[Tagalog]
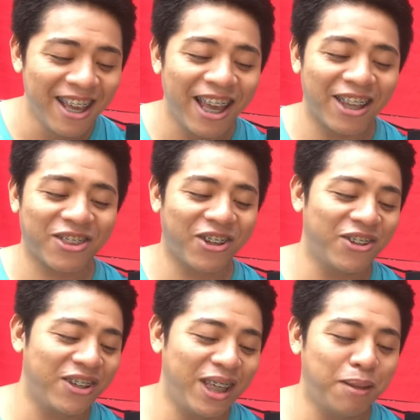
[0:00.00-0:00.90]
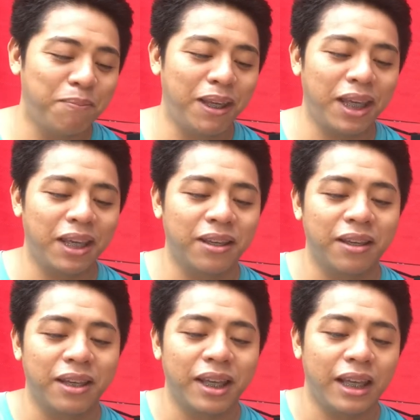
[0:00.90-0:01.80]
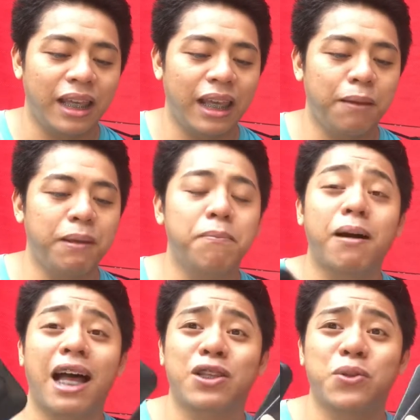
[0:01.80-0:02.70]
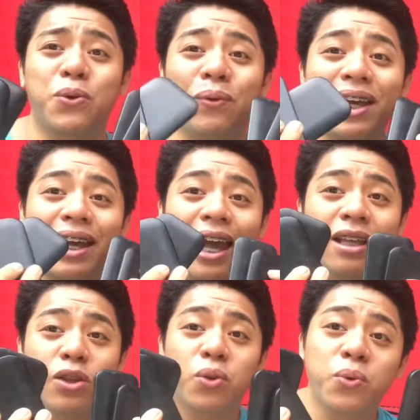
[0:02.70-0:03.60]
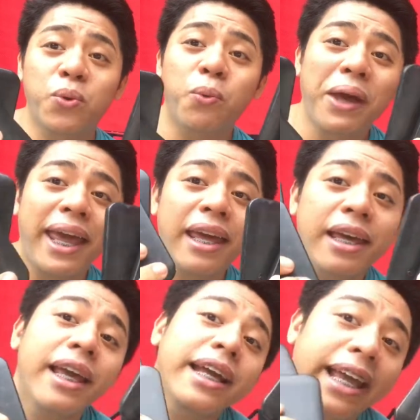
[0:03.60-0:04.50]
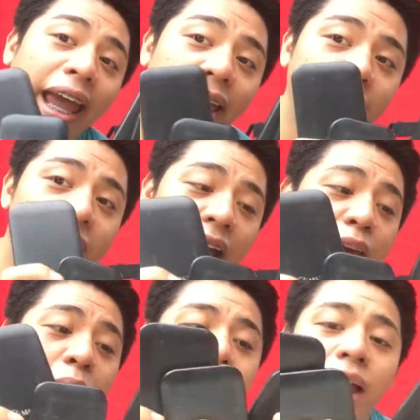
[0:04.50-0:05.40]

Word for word: Ito, yung EB. EB Matte 2 way Cake. Two-Way Cake. Ayan.